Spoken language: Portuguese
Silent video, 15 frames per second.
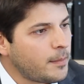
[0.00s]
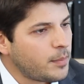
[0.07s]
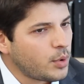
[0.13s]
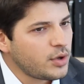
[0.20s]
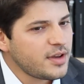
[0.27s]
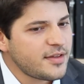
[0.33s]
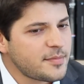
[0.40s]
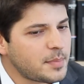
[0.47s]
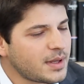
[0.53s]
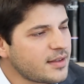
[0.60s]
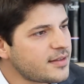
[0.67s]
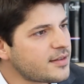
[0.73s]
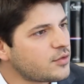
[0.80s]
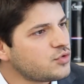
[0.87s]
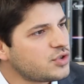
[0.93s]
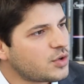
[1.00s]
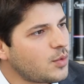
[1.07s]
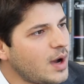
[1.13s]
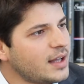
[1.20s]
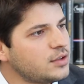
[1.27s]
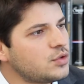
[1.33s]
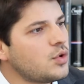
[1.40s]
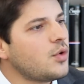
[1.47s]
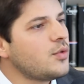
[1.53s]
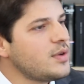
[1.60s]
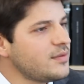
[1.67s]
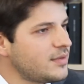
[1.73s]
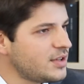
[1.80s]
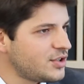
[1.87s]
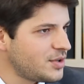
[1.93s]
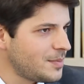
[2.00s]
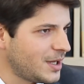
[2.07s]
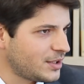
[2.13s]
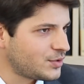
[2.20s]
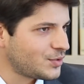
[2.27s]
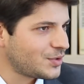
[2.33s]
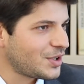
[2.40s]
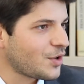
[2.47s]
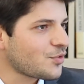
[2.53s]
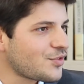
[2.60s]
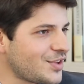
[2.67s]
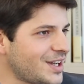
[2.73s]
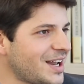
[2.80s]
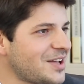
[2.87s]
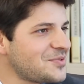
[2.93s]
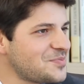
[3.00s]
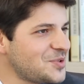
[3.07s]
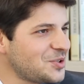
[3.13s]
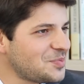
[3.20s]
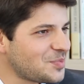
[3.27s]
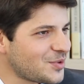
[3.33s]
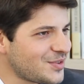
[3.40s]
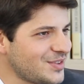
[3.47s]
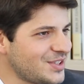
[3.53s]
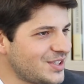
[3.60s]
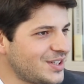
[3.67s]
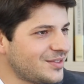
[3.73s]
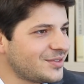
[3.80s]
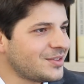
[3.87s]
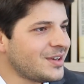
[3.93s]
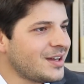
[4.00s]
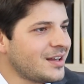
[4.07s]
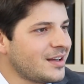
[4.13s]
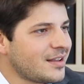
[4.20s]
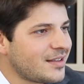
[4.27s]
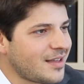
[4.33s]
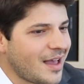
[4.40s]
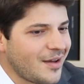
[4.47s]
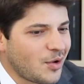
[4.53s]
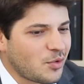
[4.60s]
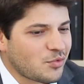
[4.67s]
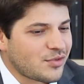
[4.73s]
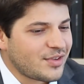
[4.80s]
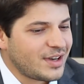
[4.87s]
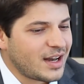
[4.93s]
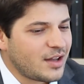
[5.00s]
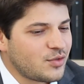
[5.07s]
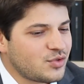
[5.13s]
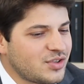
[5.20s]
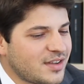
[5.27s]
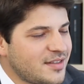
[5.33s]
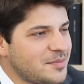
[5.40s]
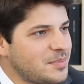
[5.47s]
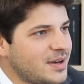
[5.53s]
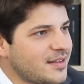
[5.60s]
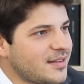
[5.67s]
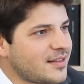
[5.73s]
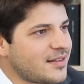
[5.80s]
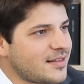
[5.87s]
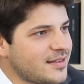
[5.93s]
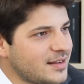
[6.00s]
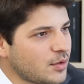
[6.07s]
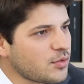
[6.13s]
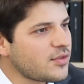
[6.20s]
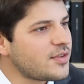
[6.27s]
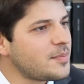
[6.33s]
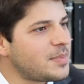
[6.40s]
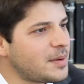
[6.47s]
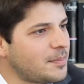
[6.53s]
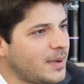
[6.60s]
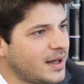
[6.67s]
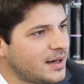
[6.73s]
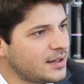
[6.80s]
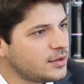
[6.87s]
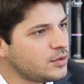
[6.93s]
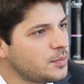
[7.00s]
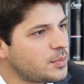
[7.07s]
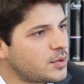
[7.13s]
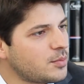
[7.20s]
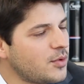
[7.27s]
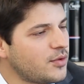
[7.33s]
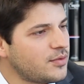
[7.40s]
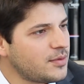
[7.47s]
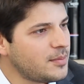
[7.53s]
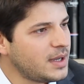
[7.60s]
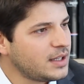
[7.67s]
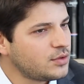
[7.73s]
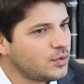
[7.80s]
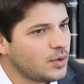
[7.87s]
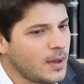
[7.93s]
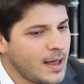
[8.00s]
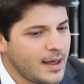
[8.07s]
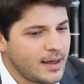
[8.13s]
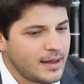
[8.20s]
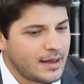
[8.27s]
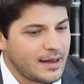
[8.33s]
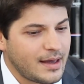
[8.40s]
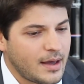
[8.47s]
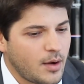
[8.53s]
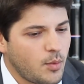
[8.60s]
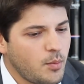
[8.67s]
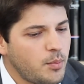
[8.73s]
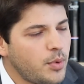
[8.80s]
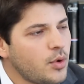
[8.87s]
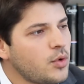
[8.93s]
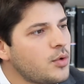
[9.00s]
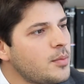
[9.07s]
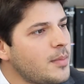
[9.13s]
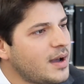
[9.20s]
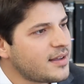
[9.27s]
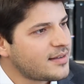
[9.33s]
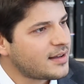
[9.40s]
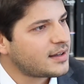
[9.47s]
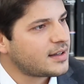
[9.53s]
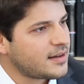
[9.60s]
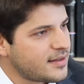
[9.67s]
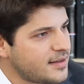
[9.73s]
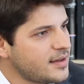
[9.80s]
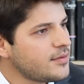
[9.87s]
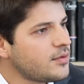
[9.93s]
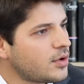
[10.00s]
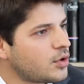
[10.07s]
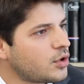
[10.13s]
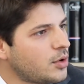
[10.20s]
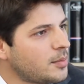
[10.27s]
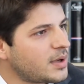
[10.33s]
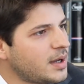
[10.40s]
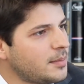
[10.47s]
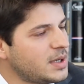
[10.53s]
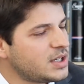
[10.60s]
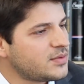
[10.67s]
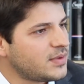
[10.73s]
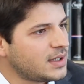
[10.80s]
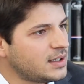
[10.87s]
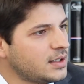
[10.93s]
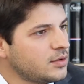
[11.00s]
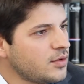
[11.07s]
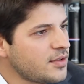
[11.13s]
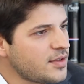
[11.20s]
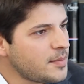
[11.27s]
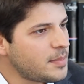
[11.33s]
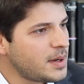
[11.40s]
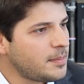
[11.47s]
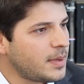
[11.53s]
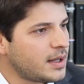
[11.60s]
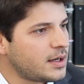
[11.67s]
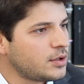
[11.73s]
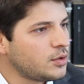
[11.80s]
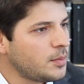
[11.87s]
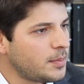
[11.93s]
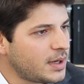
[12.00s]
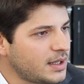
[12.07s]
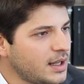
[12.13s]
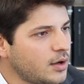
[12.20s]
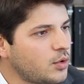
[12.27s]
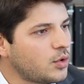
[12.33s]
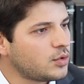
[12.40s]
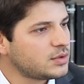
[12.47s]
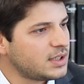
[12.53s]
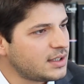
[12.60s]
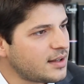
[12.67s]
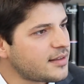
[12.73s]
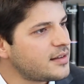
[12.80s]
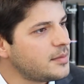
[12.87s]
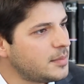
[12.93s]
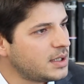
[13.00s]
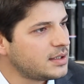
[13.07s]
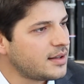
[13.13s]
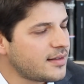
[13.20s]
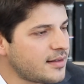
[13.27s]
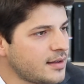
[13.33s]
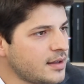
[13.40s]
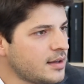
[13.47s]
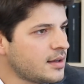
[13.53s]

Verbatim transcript: por expansão de quadro ou investimento, que é um cenário muito positivo. É, é um cenário onde as empresas estão se preparando para um movimento é, um pouco mais agressivo, economicamente falando, e se preparando para dar conta das demandas